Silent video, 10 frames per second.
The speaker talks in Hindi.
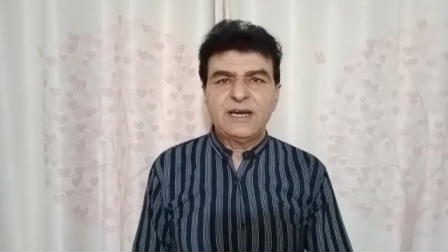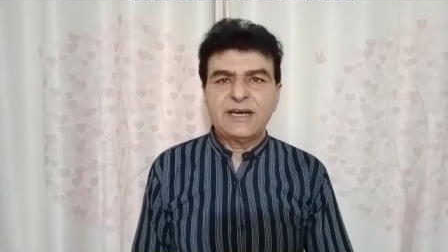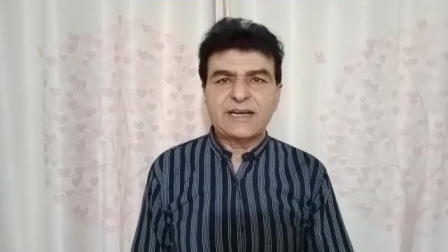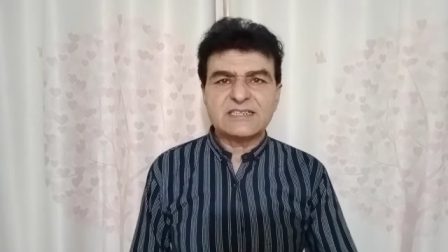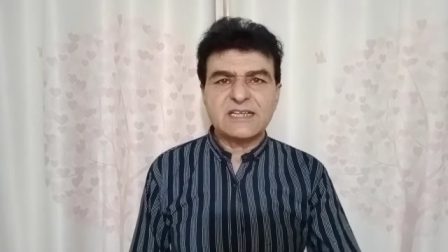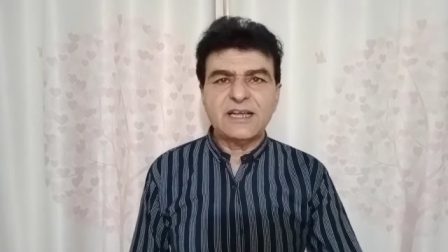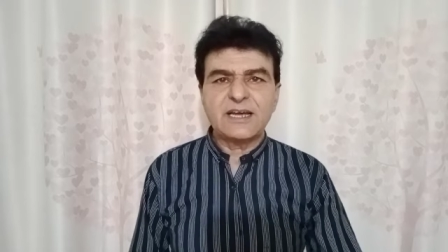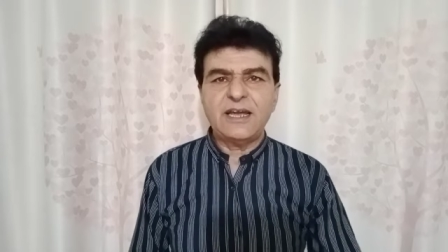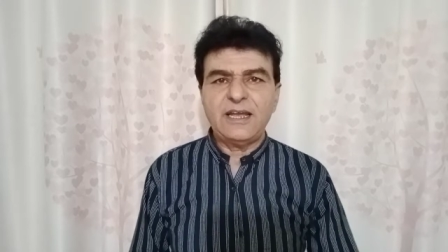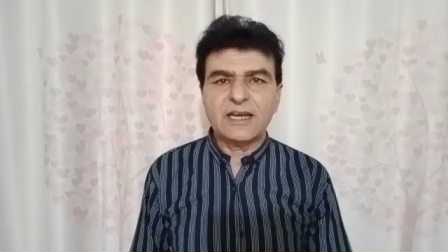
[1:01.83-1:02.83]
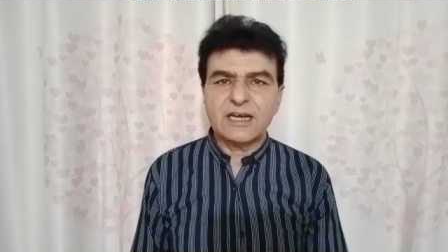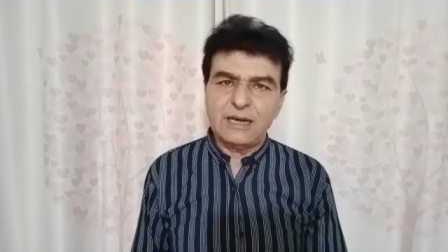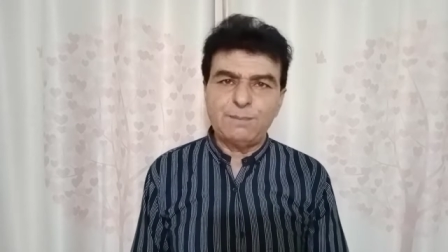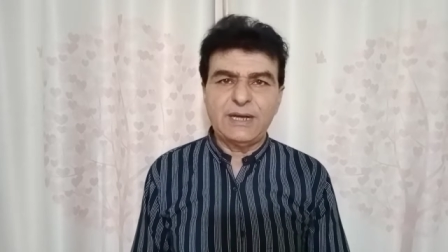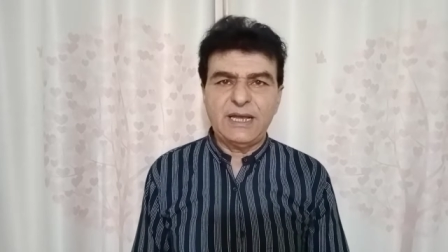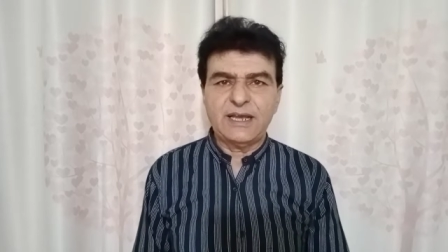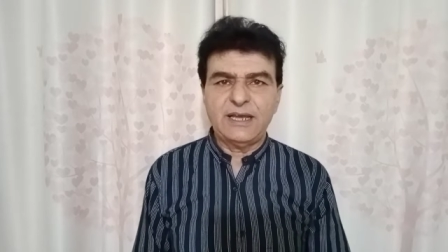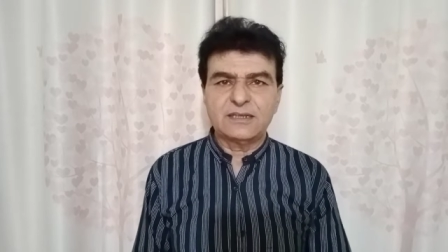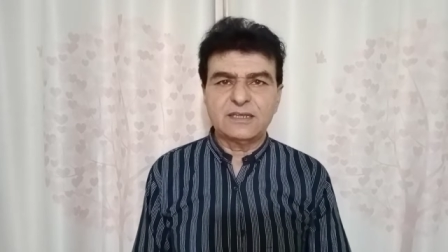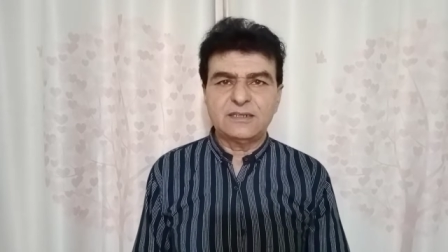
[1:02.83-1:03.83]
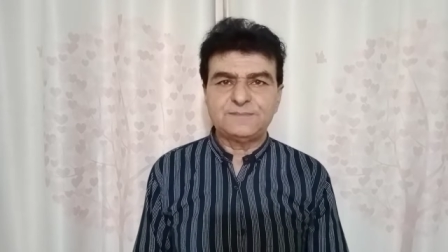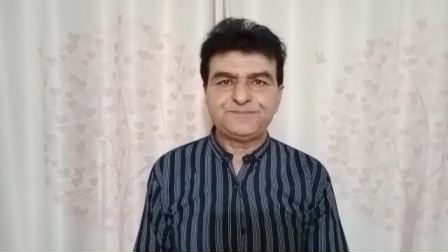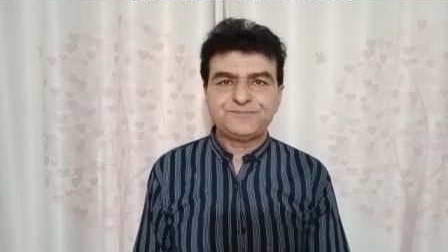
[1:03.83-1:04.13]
रेसलिंग का एक क्लब बनाया गया था